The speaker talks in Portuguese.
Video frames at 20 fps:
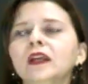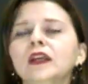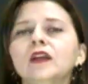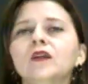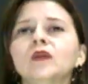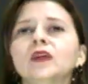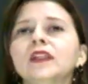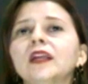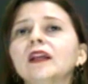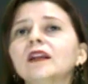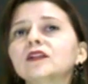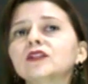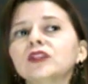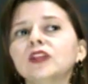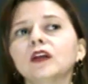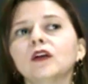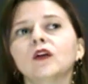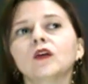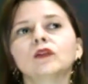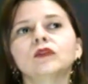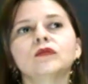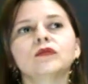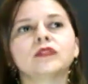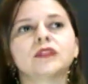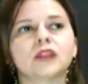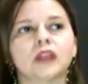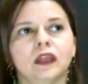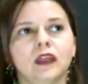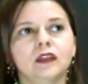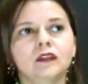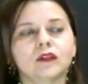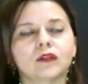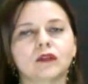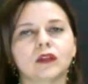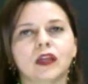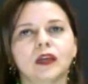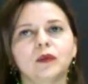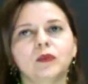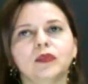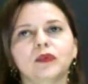E quando ela chegou no centro,
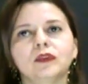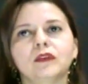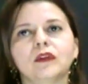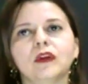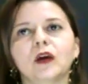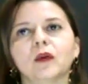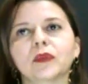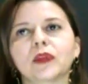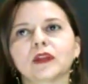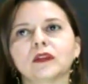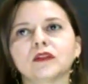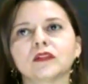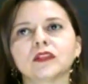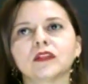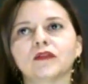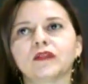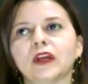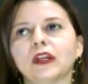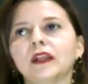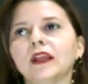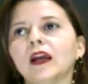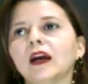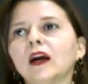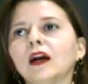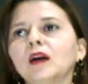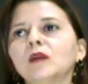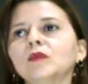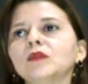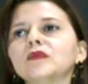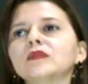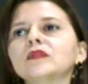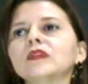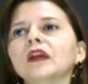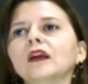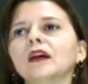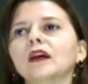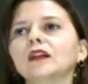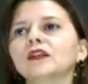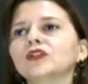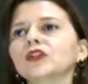lá em Portugal, para nós avaliarmos,
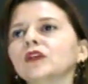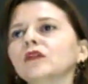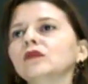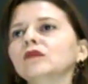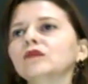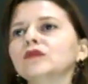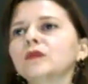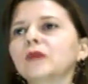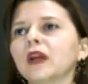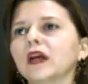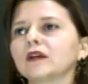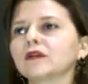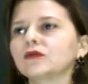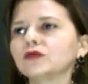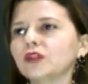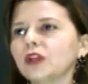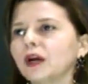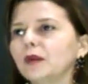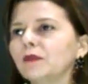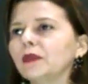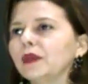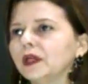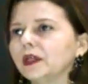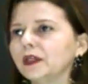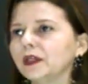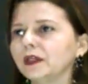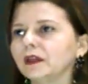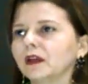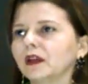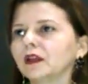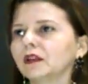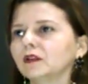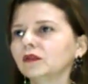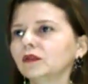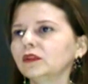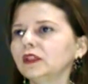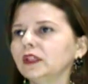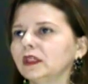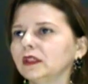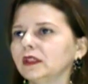ela chegou nos braços da mãe. Ela não
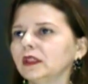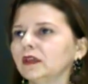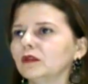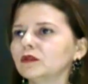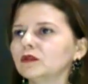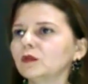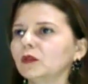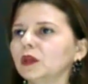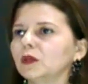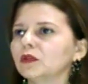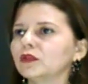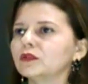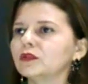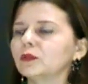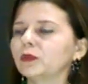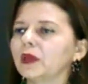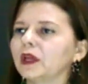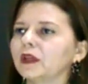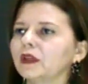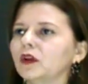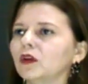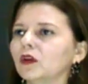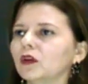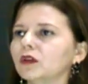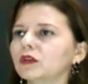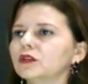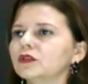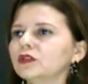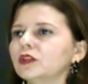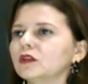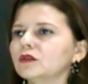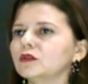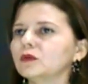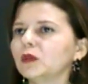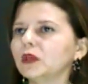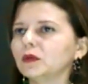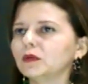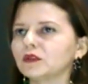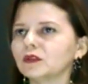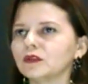tinha nem os membros superiores, nem os
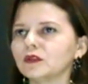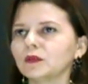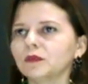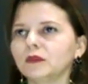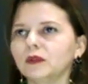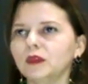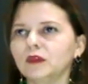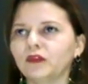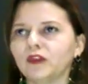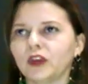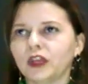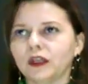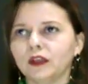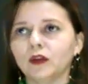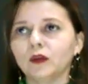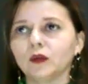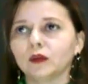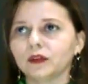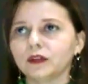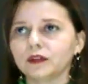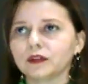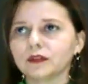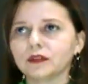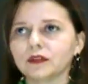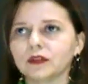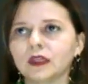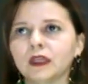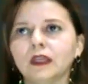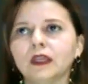membros inferiores.